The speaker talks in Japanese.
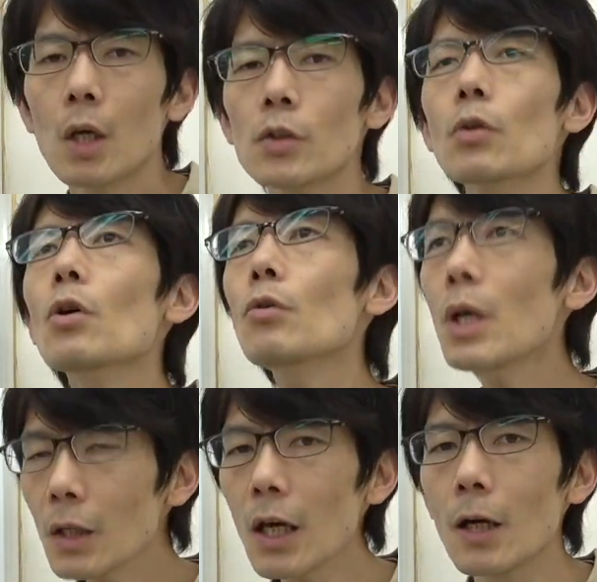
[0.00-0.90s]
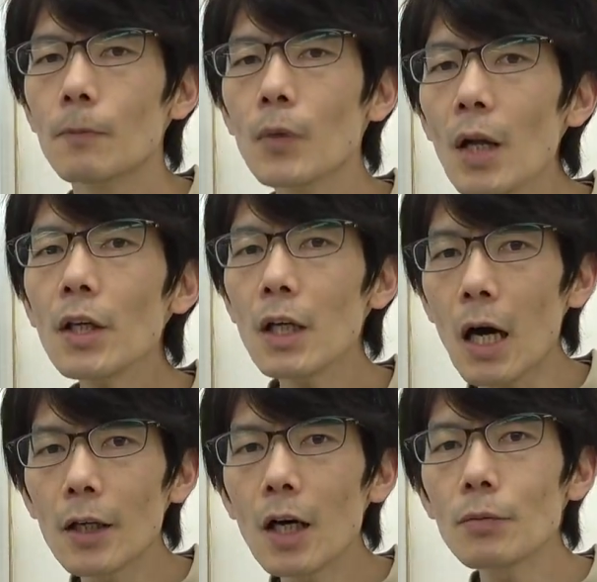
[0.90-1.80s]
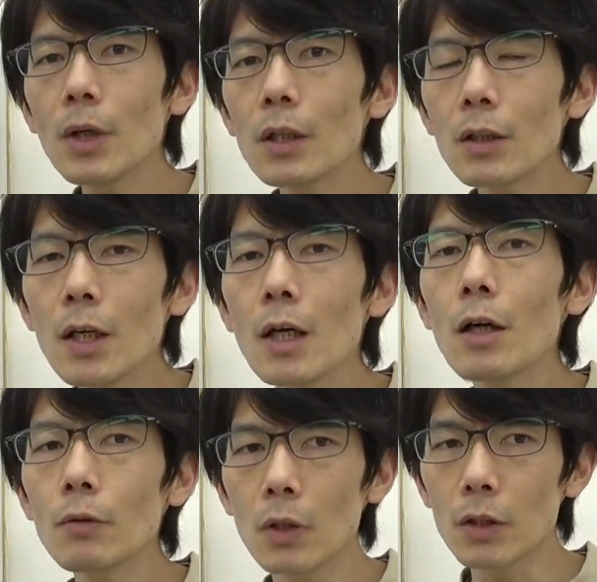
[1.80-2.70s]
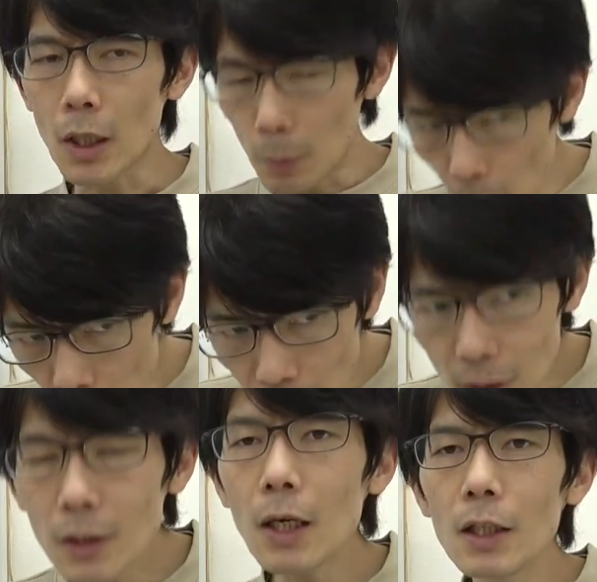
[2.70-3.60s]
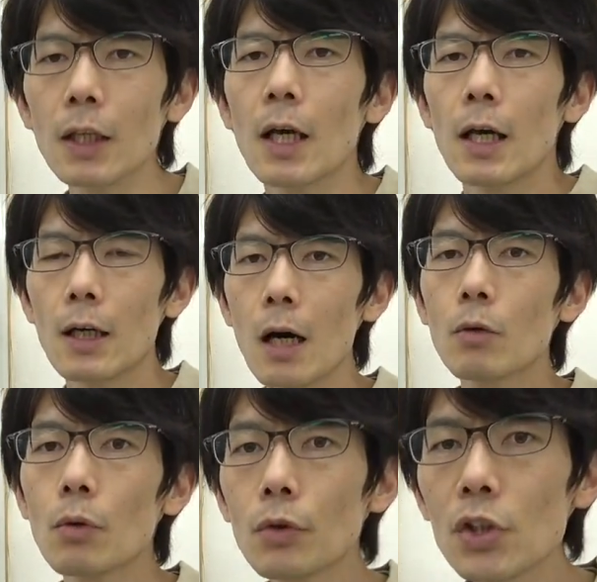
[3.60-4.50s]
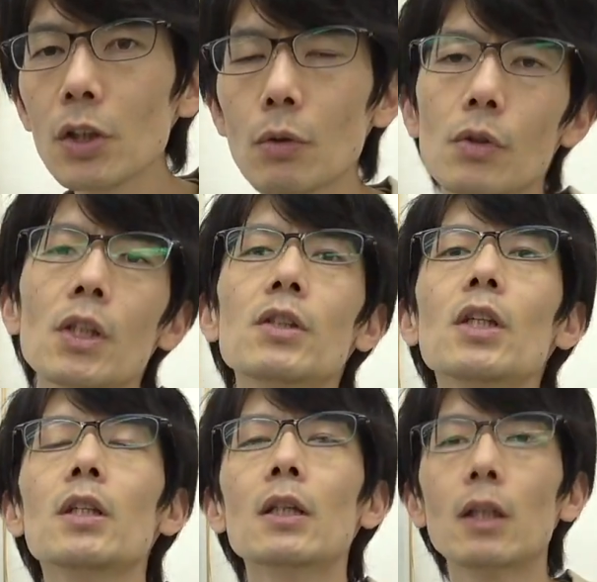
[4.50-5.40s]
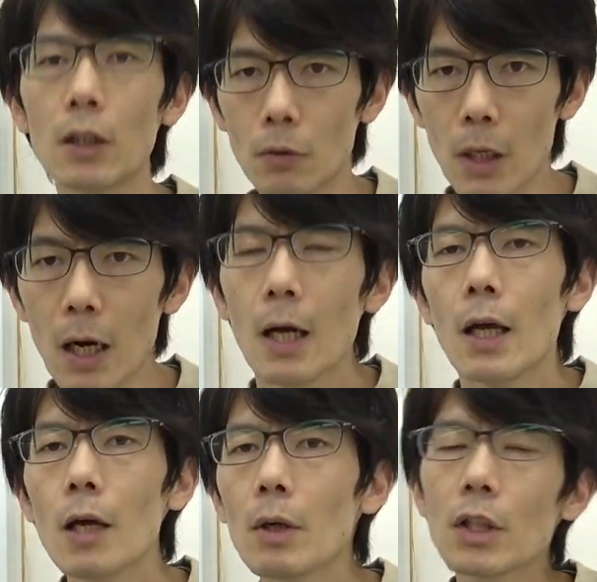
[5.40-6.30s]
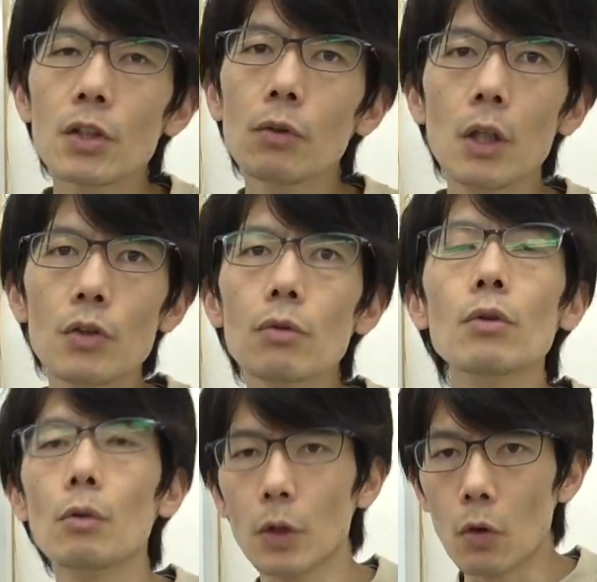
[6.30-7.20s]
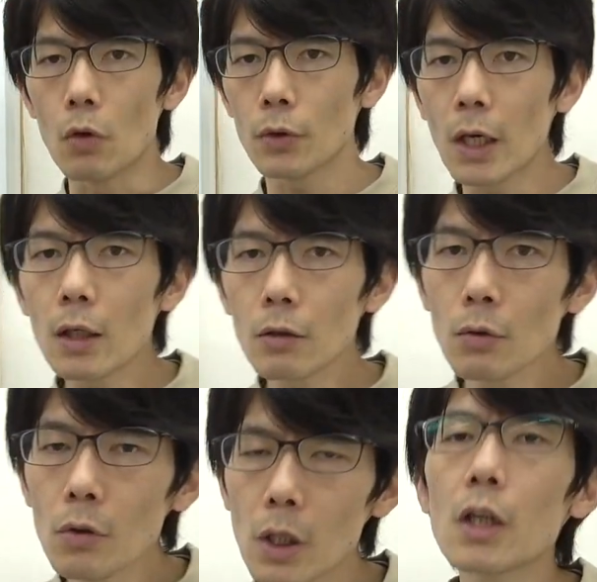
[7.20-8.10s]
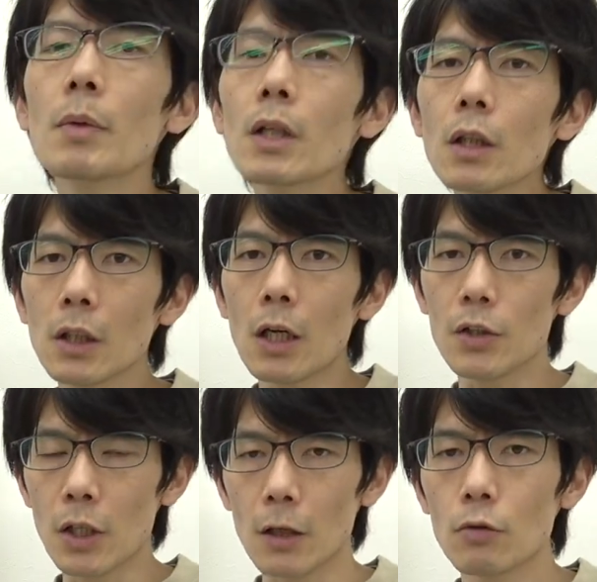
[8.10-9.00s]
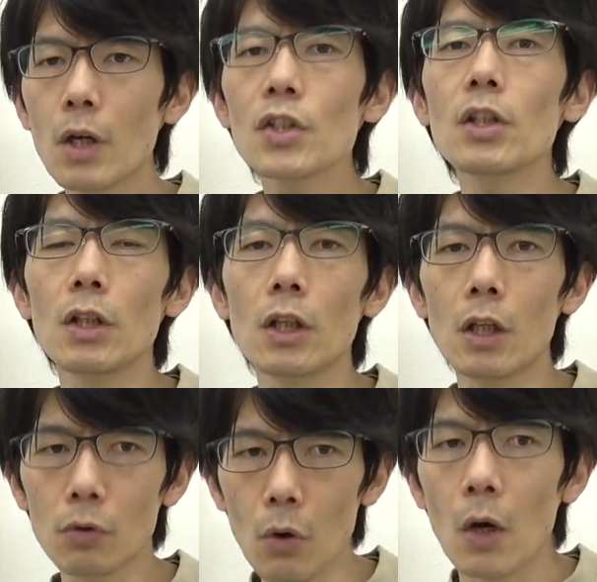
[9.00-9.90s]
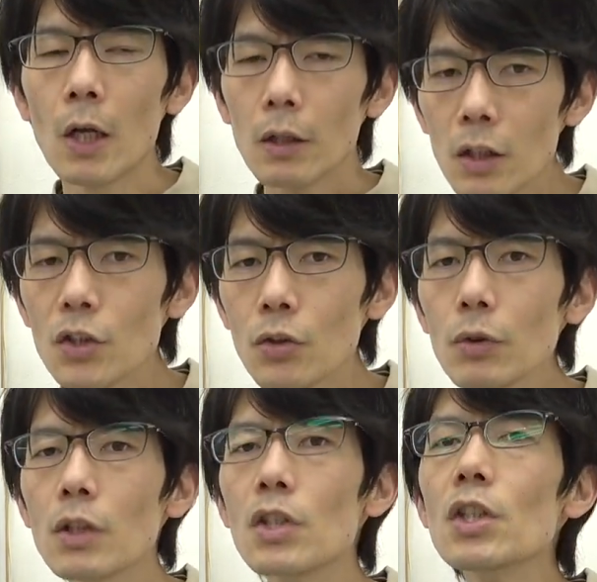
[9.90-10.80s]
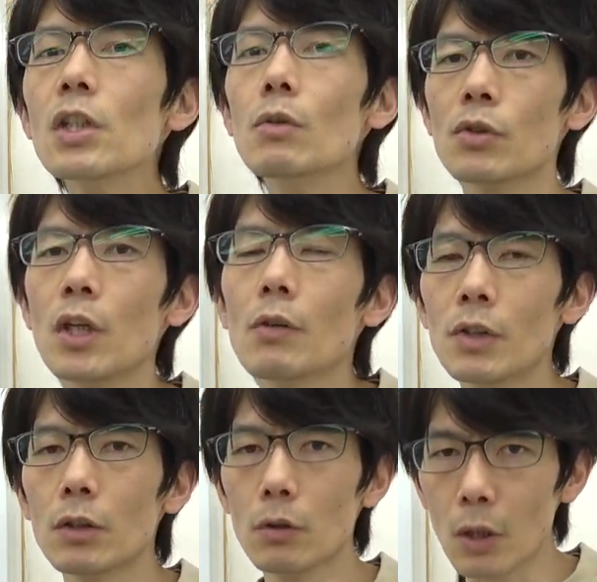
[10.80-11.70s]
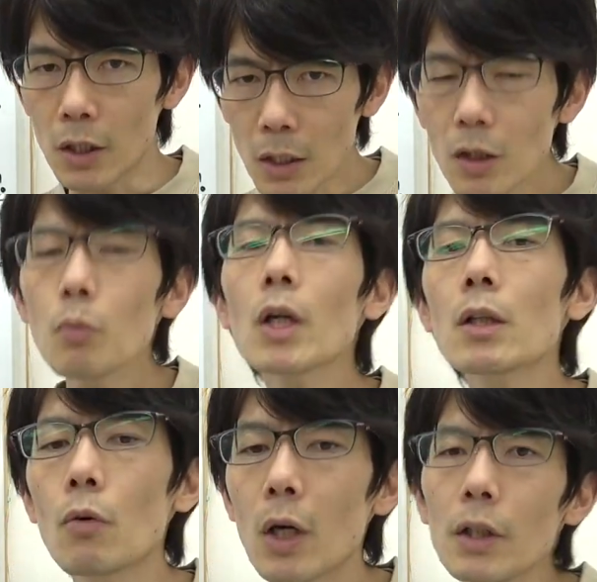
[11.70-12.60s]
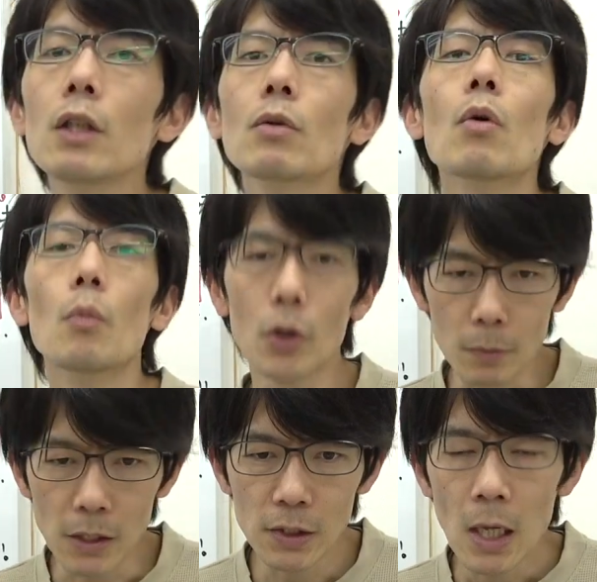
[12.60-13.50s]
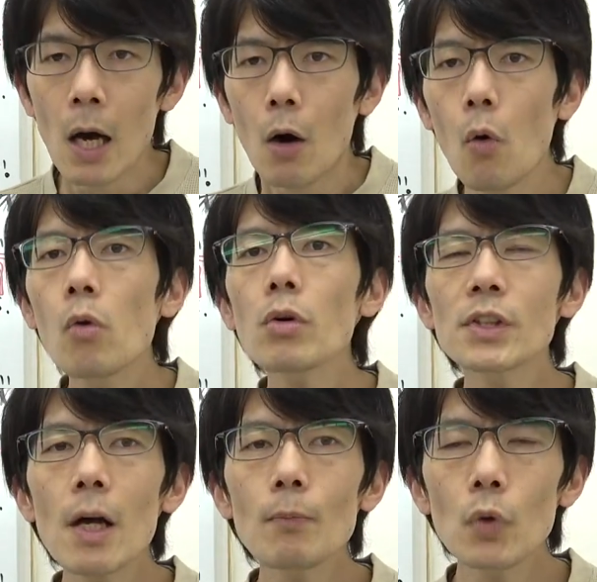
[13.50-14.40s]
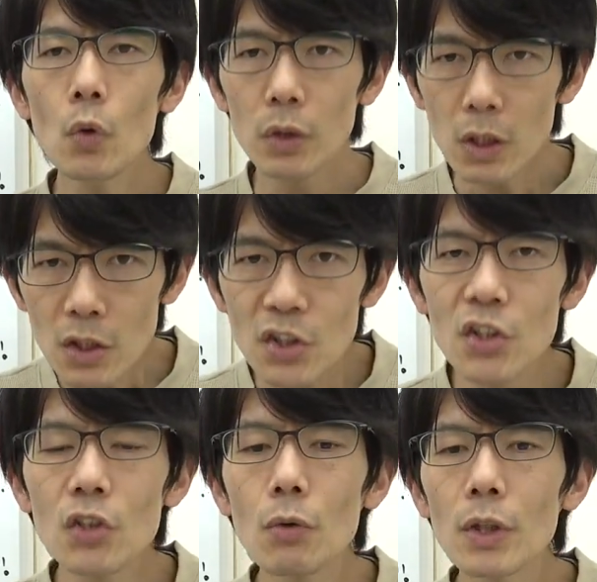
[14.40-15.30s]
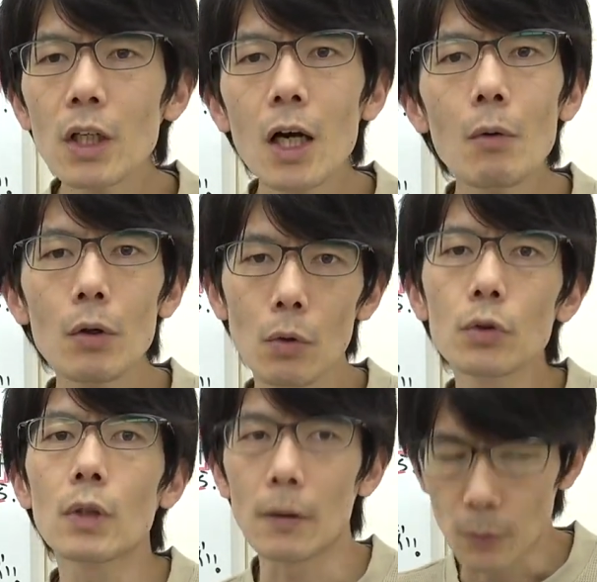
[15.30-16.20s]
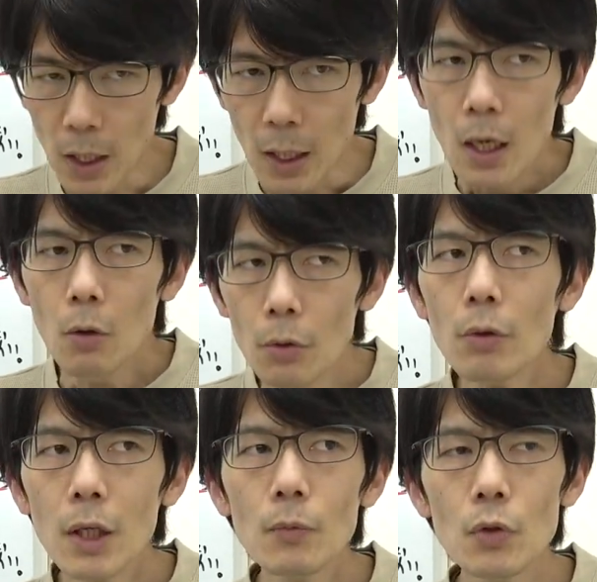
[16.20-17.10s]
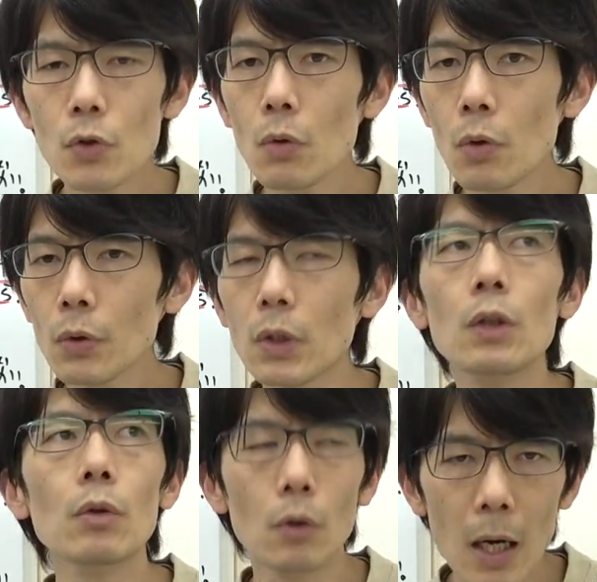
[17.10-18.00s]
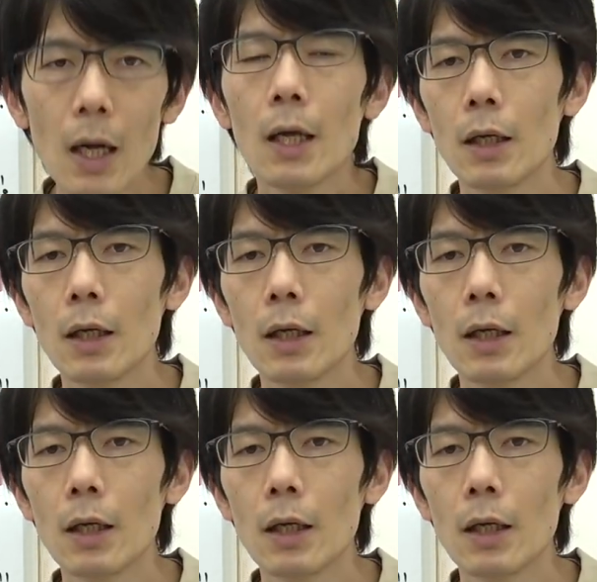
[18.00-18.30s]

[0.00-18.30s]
その上で何かあやふやな点があるんだったら、もう一回学校の進路の先生だったりとか、私のような塾予備校、大学の選び方に関して詳しい人間と一緒に知識のすり合わせっていうのはやってもらった方がいいと思います。お子さんの一生に関わることなんで、この辺の情報っていうのは、